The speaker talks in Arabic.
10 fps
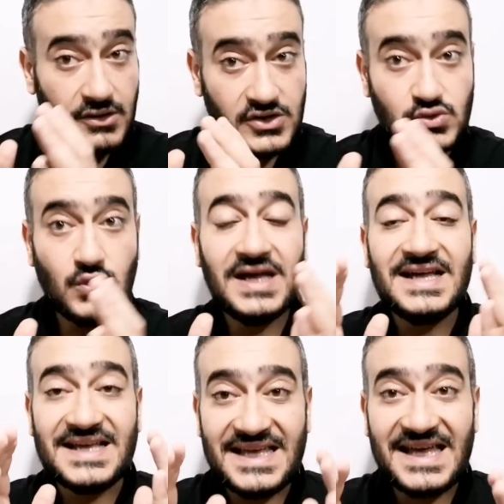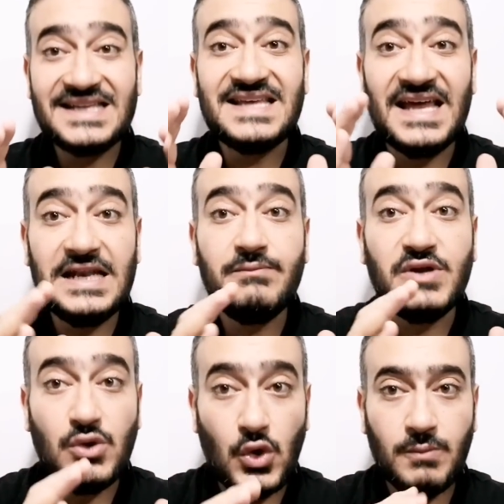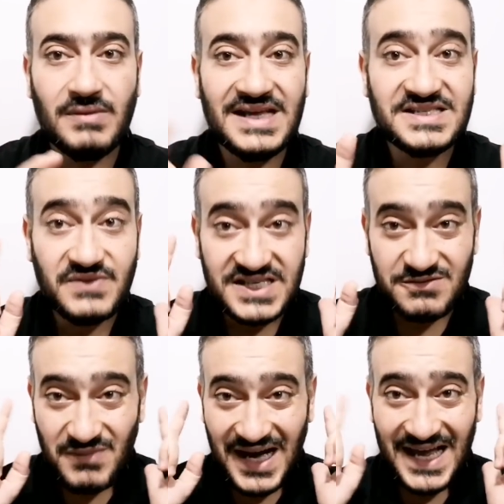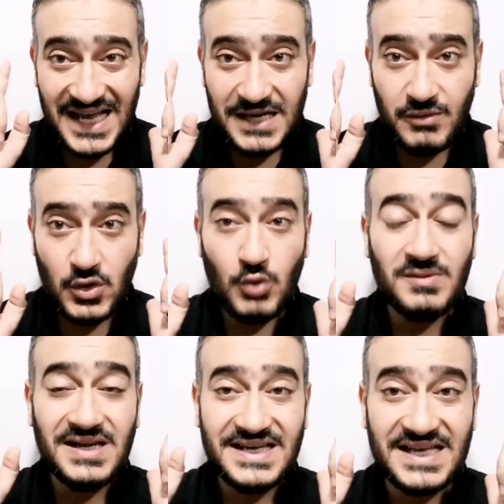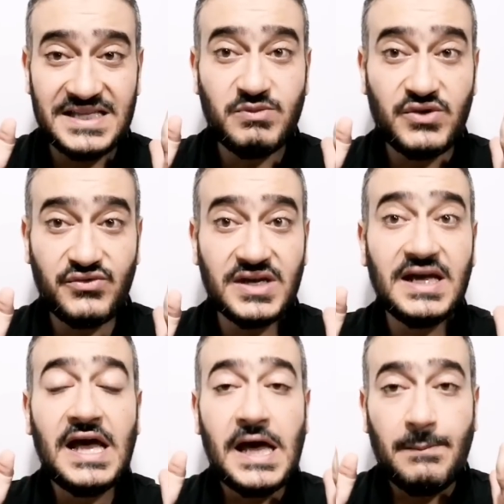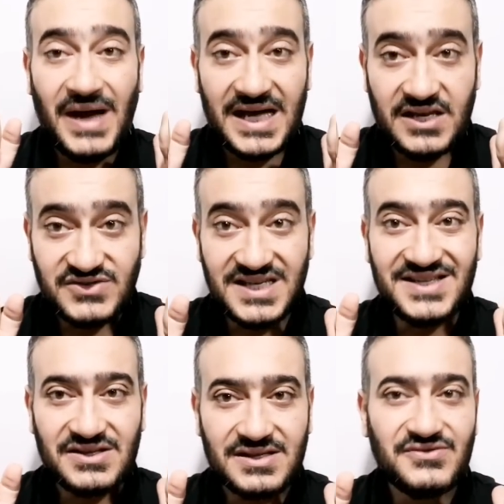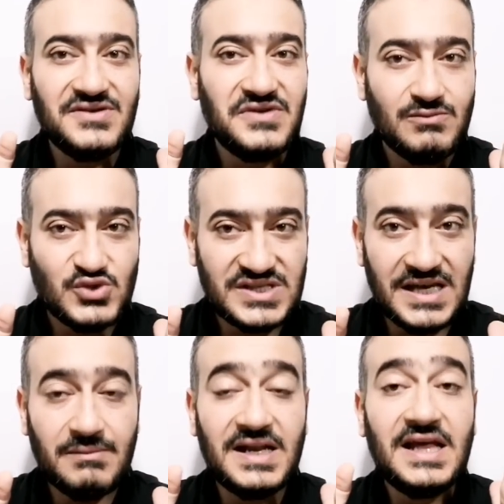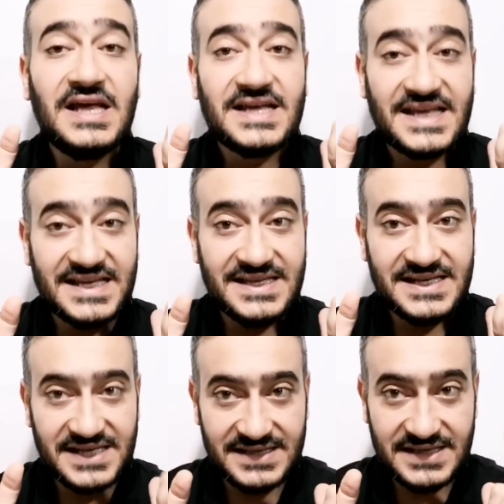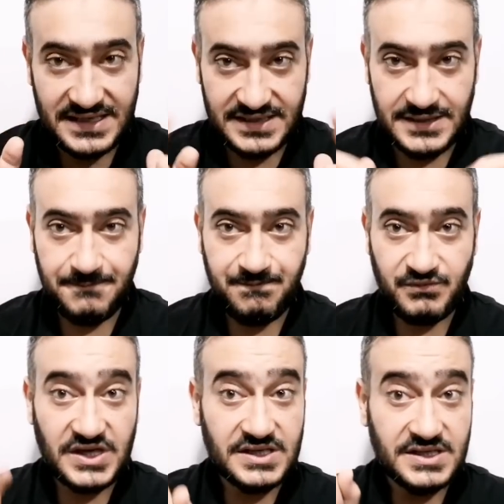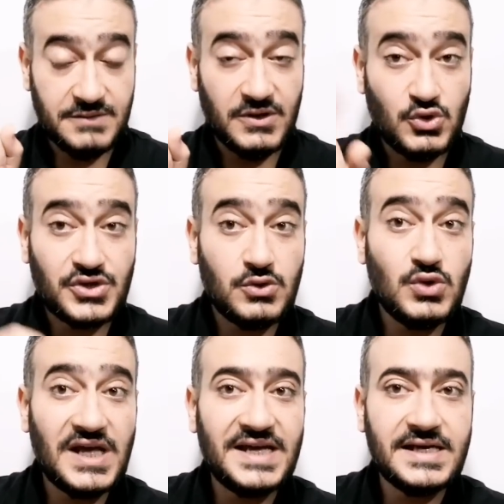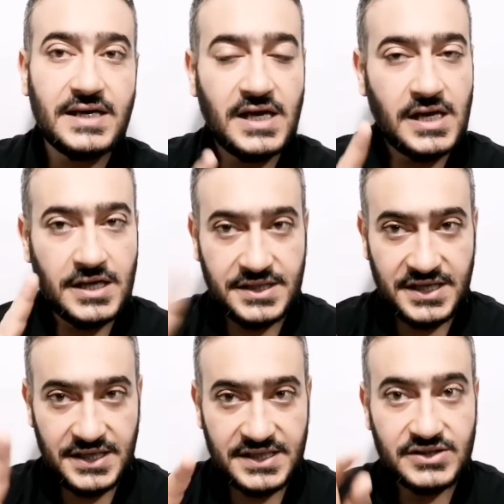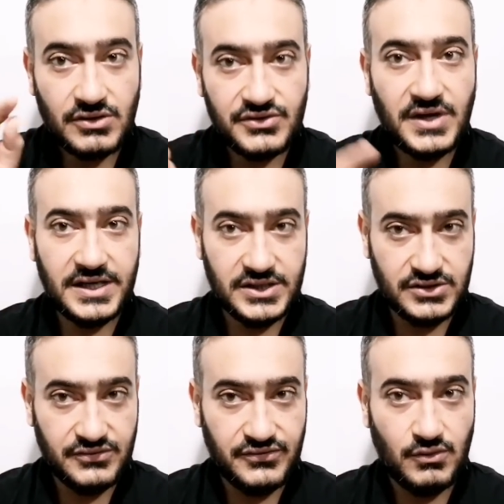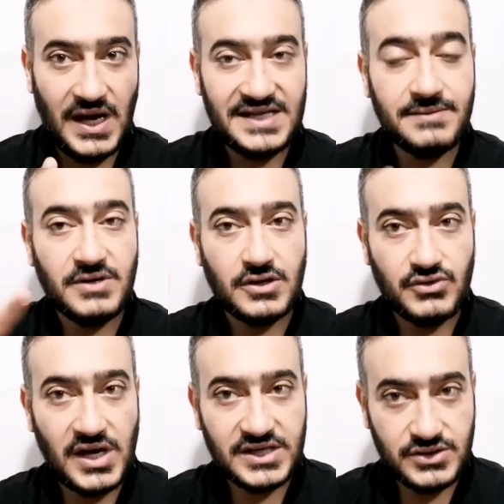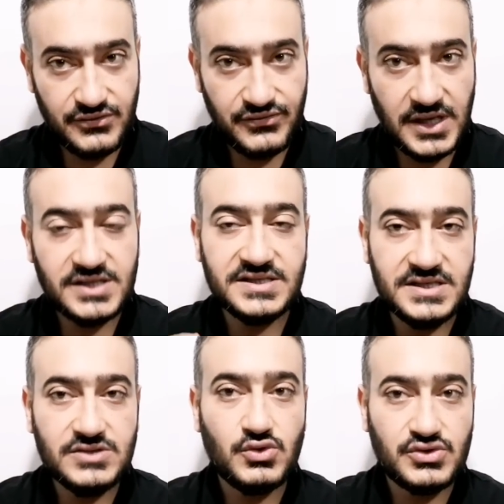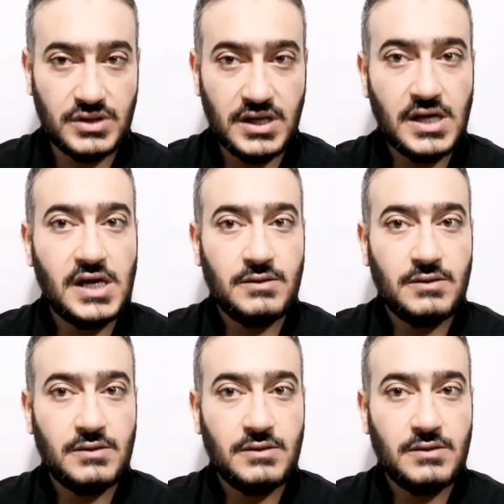راسه جهه قلب الام لازم يسمع قلب الام الحكايه دي بتفرق مع نفسيه الطفل في المستقبل جدا جدا جدا يبقى النقطه الاولى هي ان احنا نرضع الطفل وعدم ارضاع الطفل دي نقطه